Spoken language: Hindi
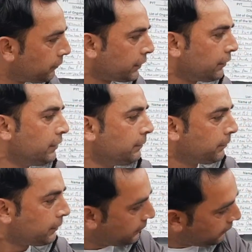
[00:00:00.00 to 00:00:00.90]
जी
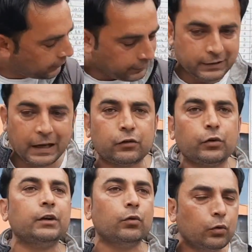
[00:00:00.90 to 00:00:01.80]
की डेथ
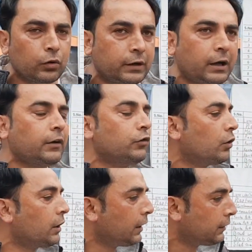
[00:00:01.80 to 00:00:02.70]
हुई उनका जो
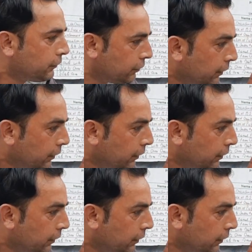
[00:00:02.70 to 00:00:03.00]
गलत